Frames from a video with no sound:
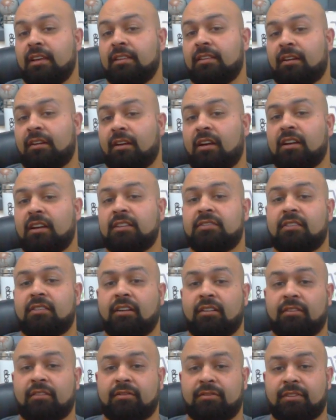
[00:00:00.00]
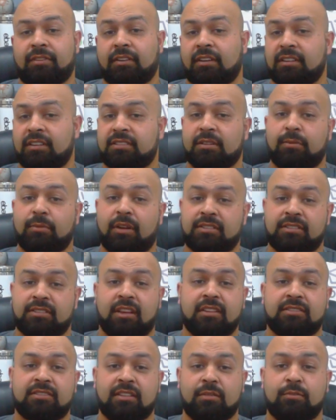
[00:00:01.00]
إذا رأيت في قسم
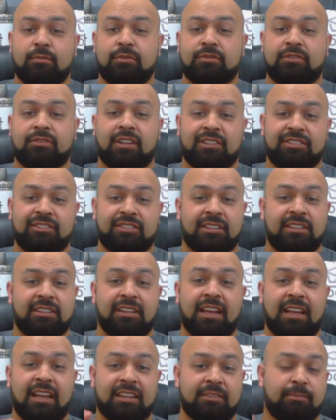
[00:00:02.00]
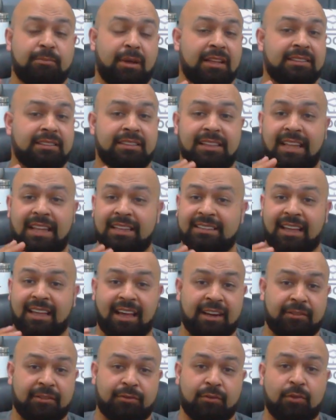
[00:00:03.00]
خصائص المنتج بند لا
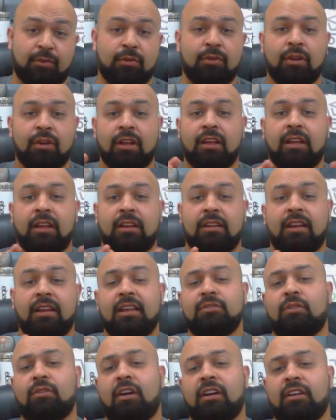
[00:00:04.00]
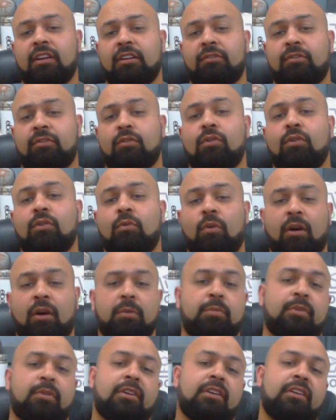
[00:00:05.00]
تعرفه لا تعرفه
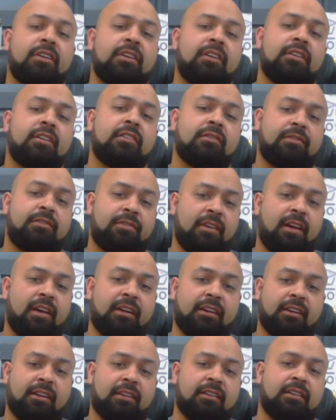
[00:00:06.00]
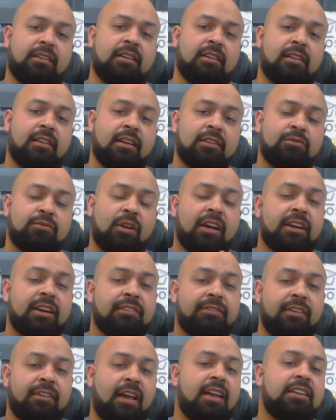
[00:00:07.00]
وأبقيه فارغ لا
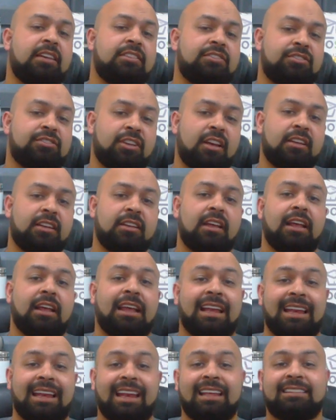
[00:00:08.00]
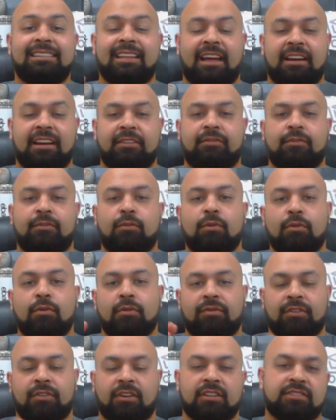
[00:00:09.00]
تعرف أي شيء لا
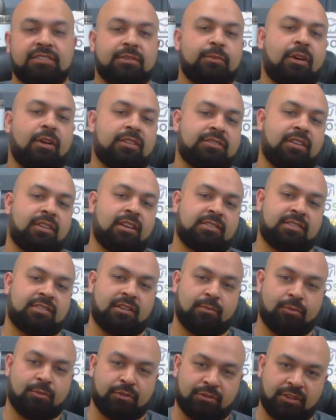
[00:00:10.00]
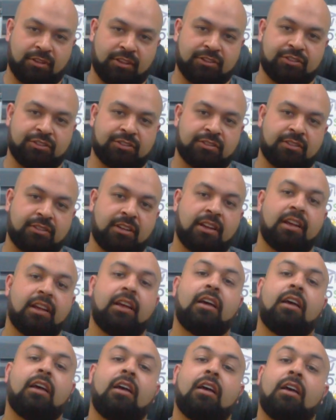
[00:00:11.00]
تعرفه في قسم خصائص المنتج
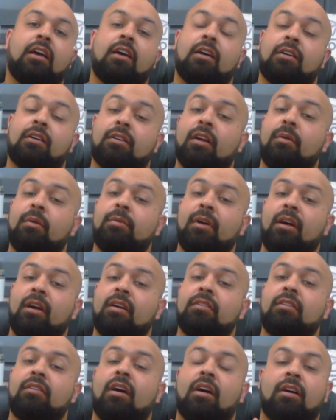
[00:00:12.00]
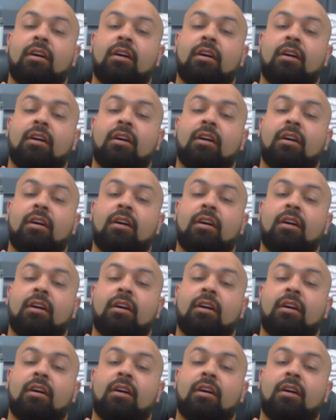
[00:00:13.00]
رابعا